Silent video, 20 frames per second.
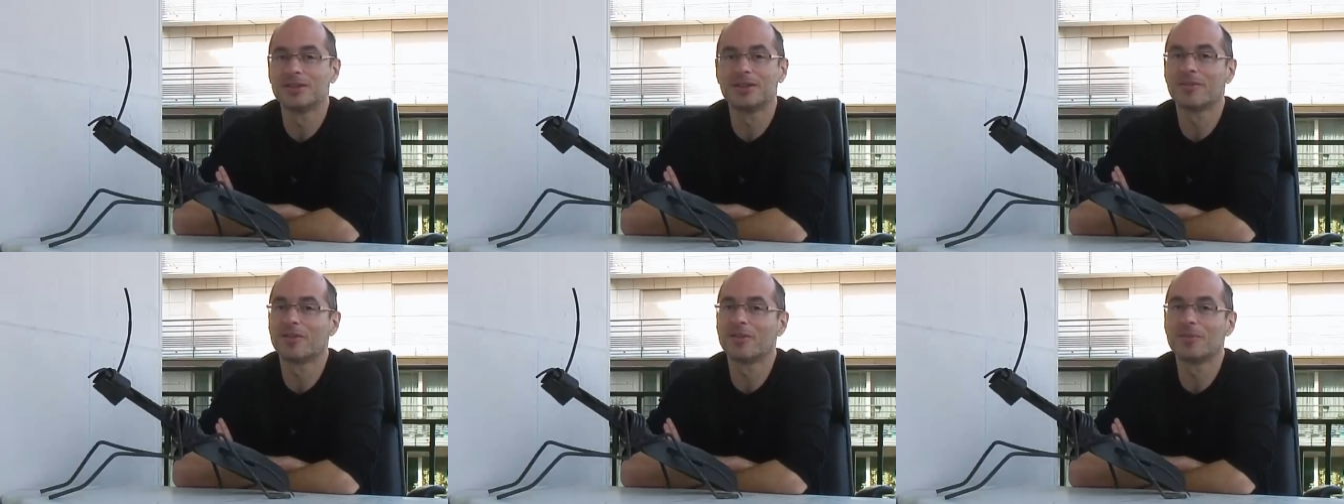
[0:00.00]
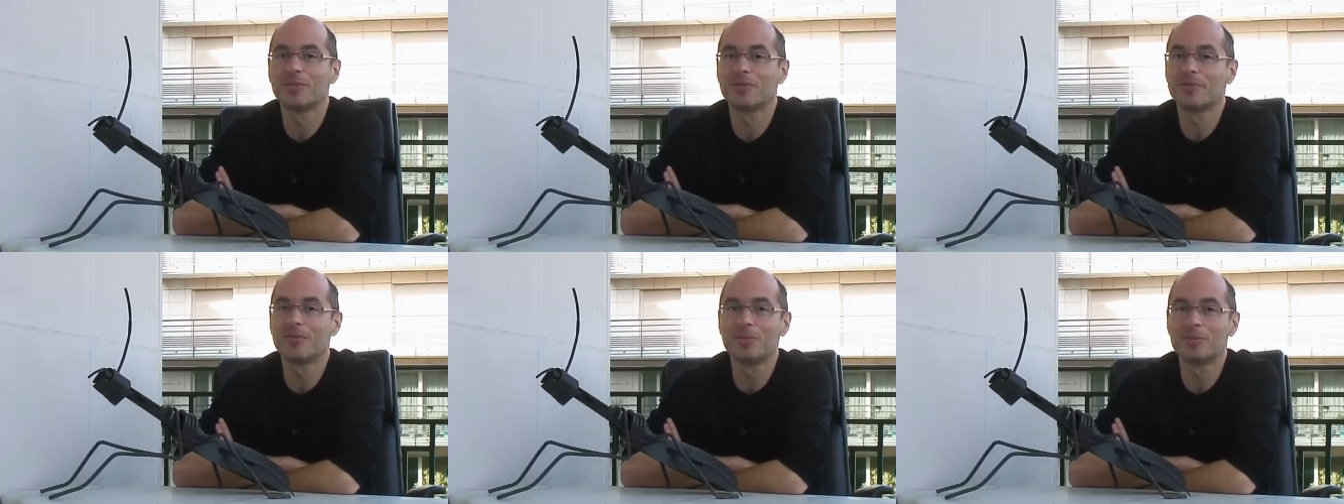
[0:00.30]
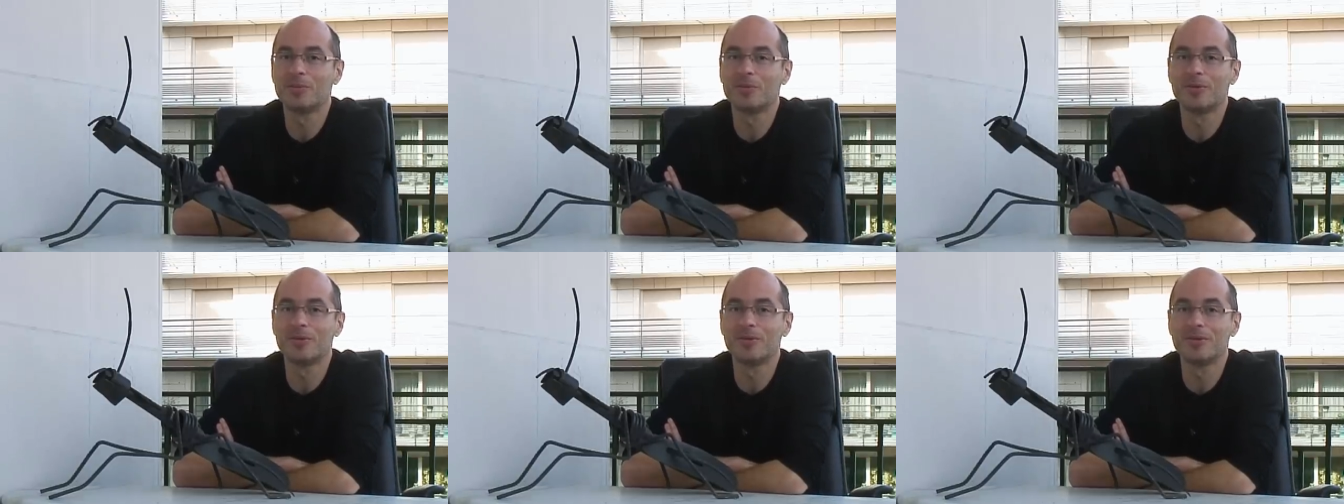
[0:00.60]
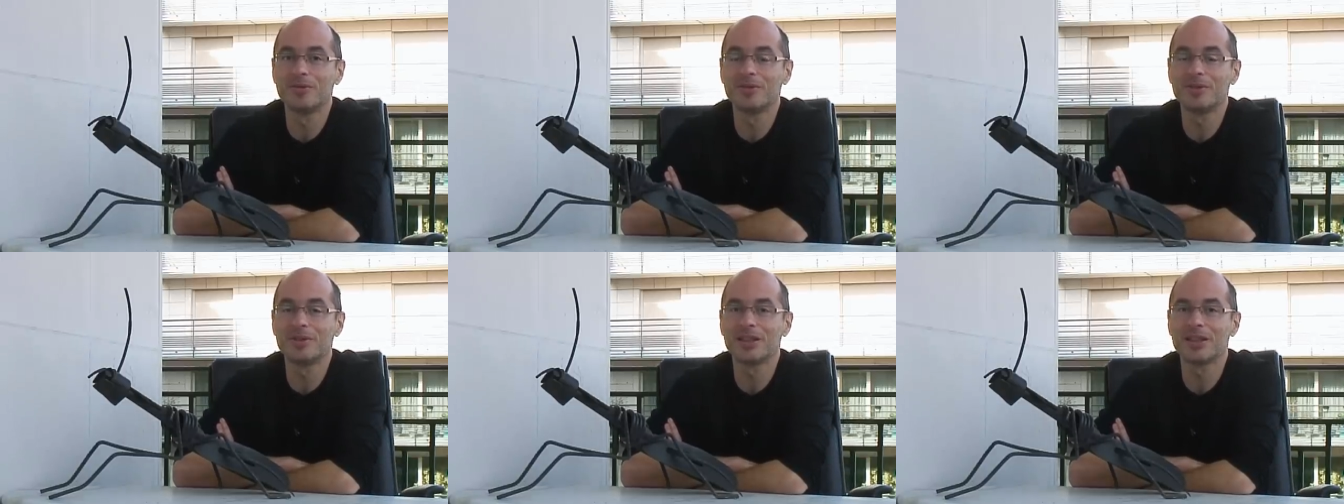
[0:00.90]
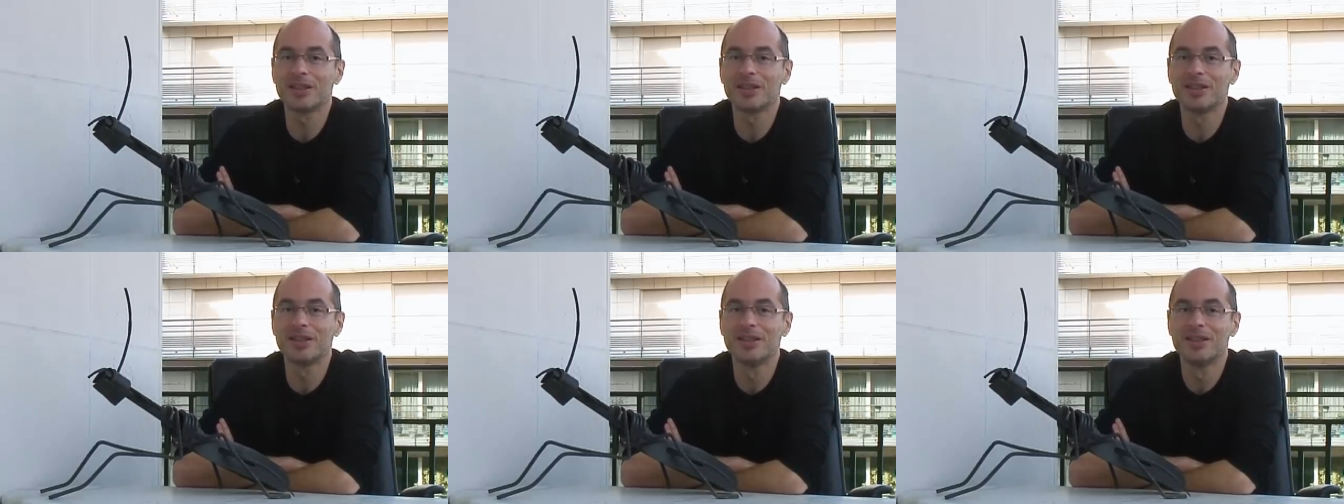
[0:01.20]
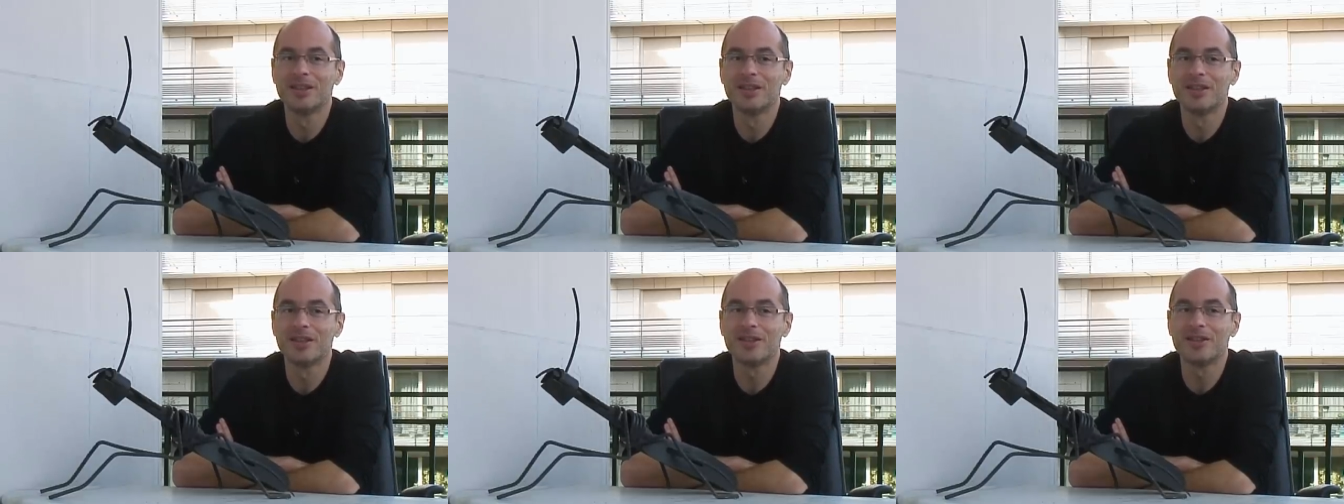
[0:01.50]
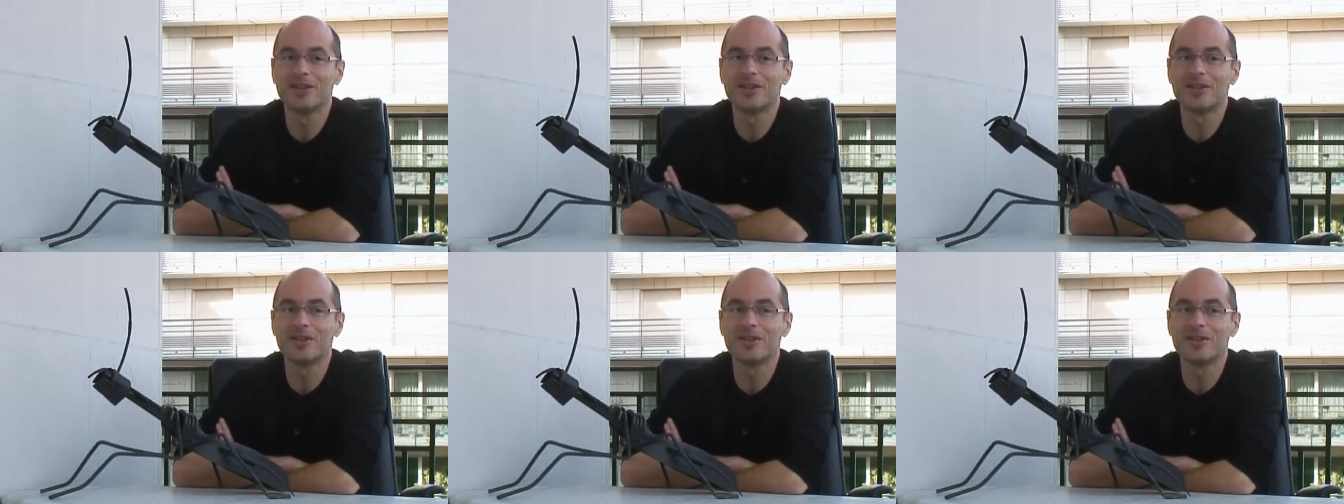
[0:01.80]
c'est vraiment fabuleux. Et
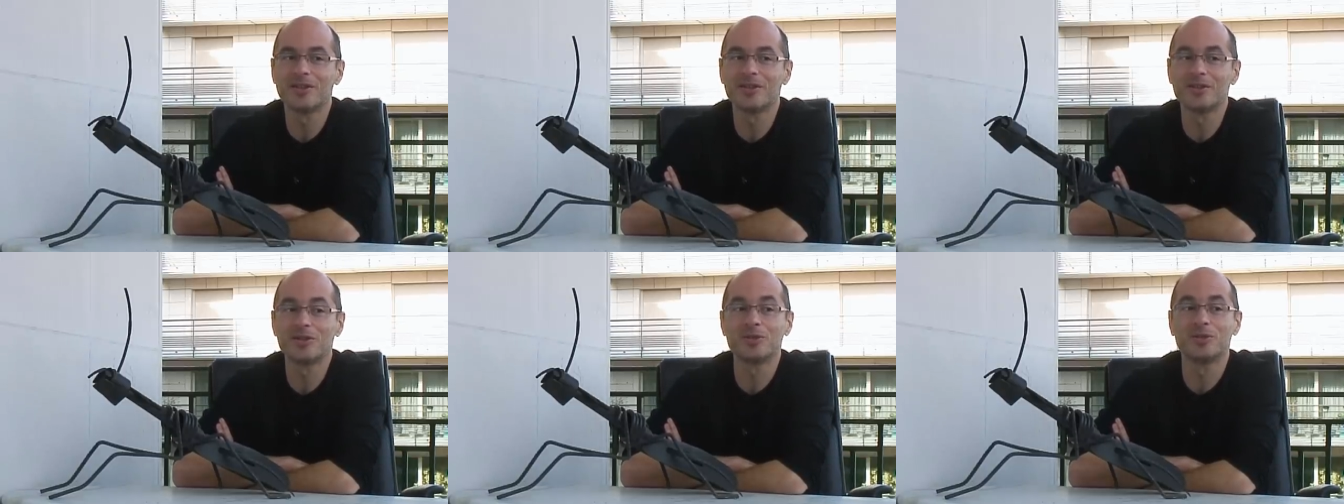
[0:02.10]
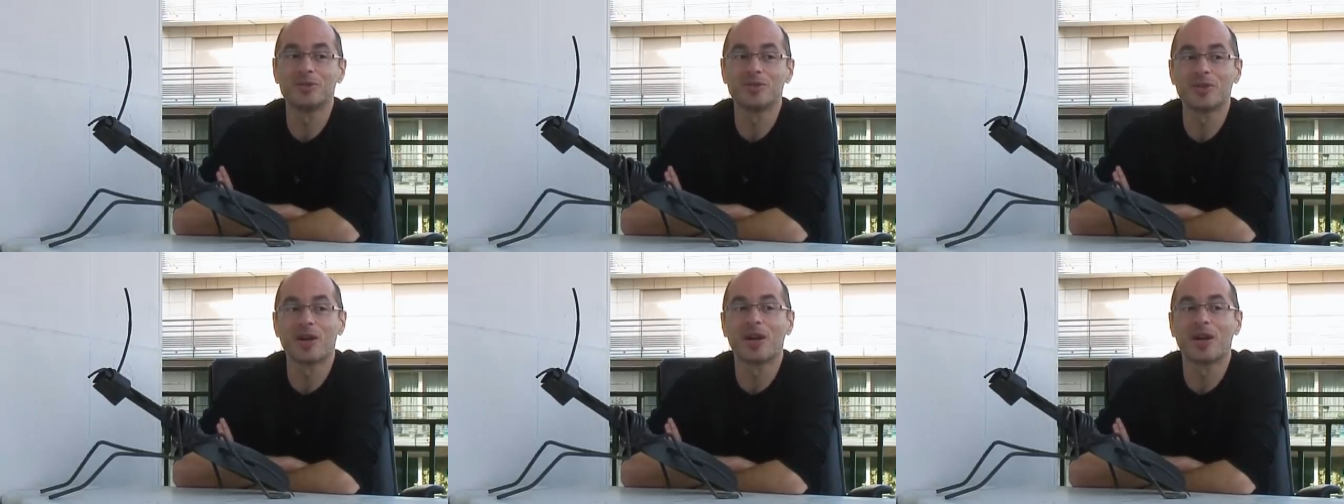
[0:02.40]
je